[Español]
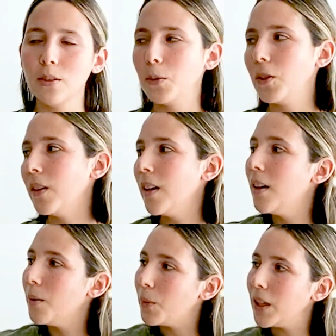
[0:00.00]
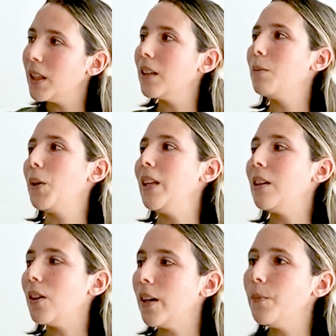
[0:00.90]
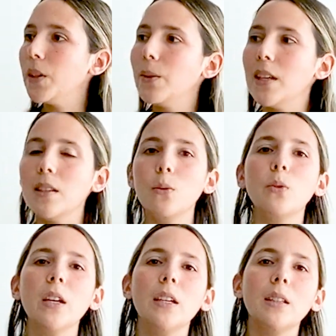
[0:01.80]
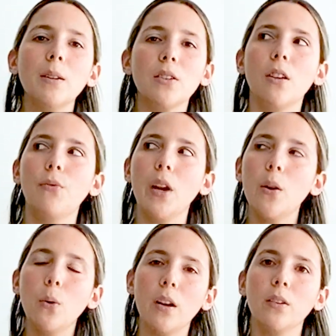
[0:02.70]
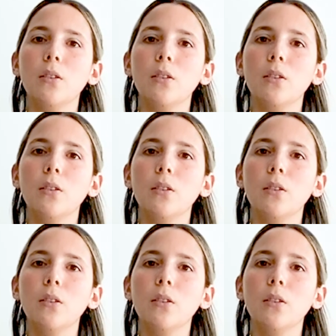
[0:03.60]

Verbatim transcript: Como voy a estar por ahí trabajando y voy a decir, uy, este a estar fuera de lugar.